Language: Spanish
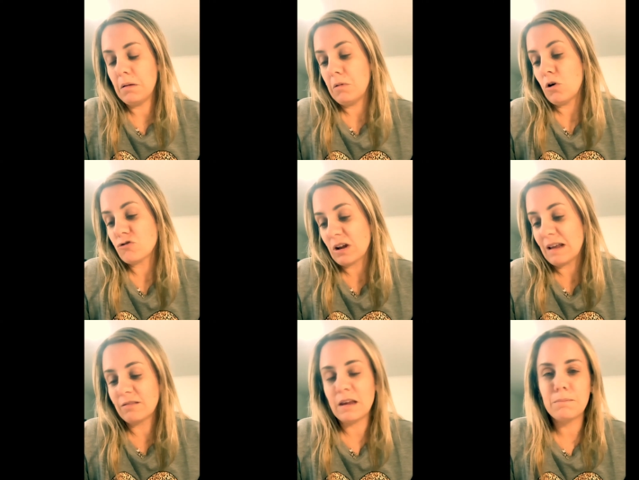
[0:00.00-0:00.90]
los
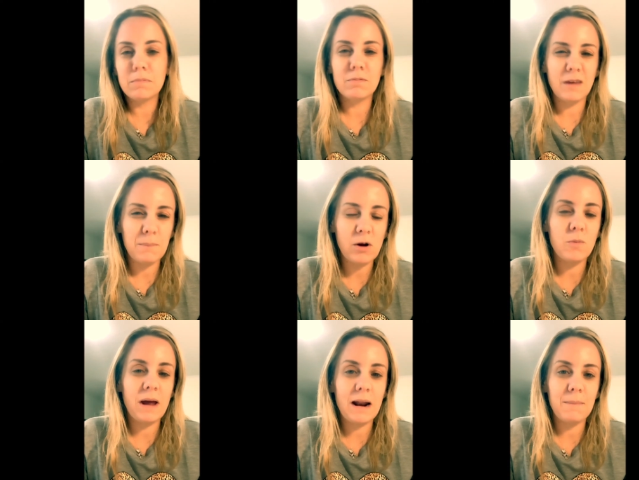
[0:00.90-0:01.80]
Ashkenazim siempre
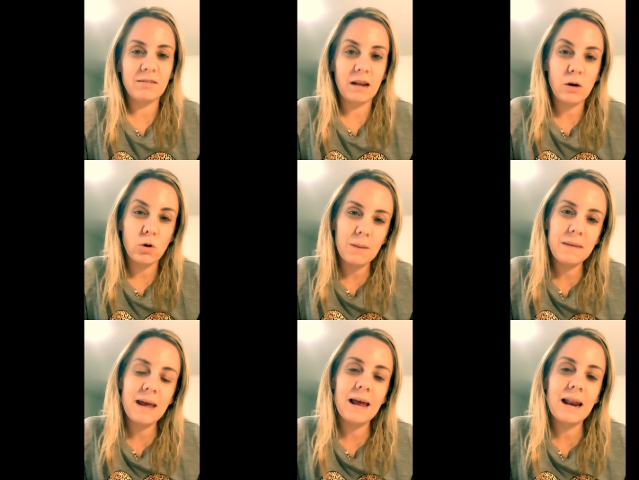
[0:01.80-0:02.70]
comían la manzana con la miel,